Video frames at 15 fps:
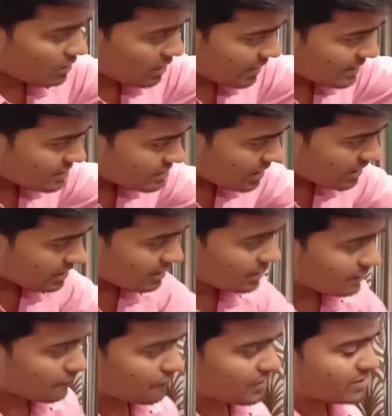कई सारे
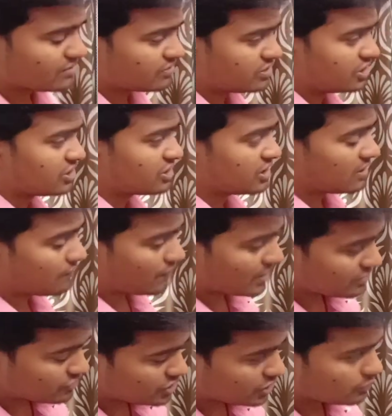डिफरेंस चीज़ें
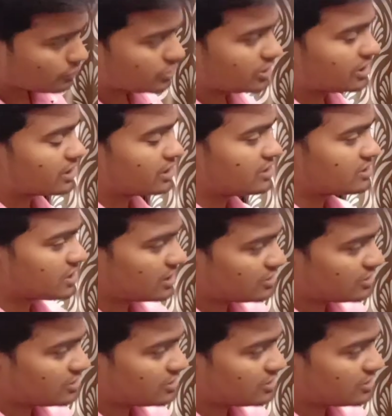डिफ्रेंशिएट होते हैं कई